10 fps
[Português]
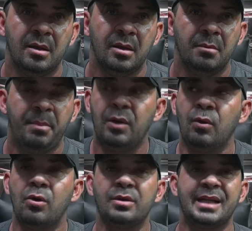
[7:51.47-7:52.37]
Pelo
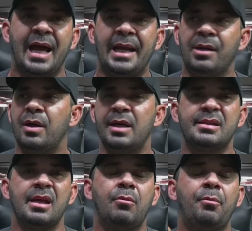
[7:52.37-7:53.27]
contrário, eu
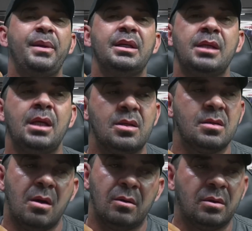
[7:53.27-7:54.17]
recebo pedidos, ô, oh,
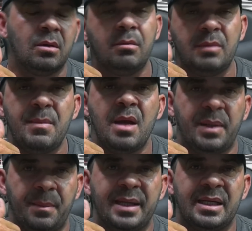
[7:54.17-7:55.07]
tô na minha
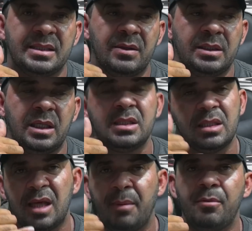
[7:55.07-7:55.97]
preparação aqui, se der
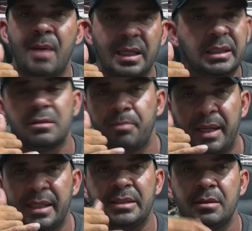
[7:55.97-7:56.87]
pro marketing parar
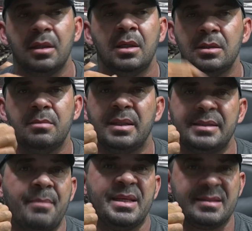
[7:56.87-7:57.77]
de, de mandar
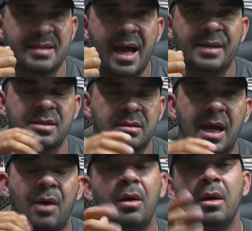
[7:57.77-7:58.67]
mensagem e
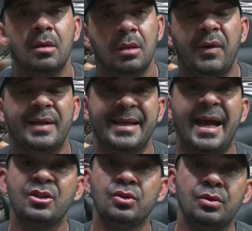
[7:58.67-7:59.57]
tal, eu até
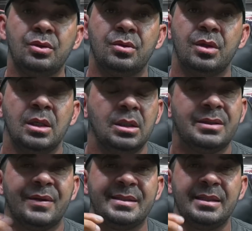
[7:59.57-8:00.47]
ajudo. Então,
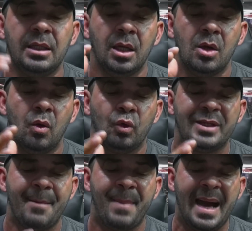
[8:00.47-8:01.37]
assim, o
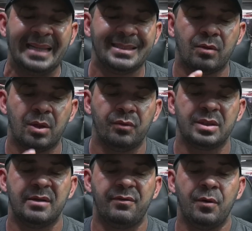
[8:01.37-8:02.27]
debate, quando você
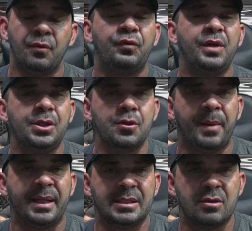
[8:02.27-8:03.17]
vê o vídeo,
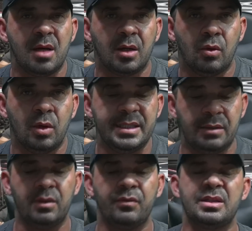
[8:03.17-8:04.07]
parece uma coisa, e quando
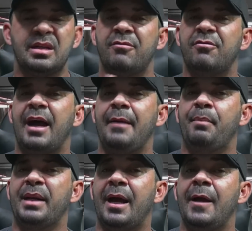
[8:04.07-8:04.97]
você vai
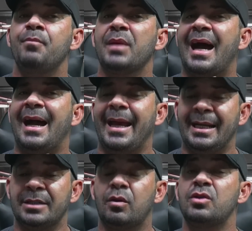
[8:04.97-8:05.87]
para a realidade,
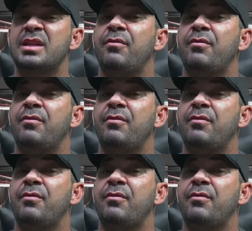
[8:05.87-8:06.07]
quando você vê o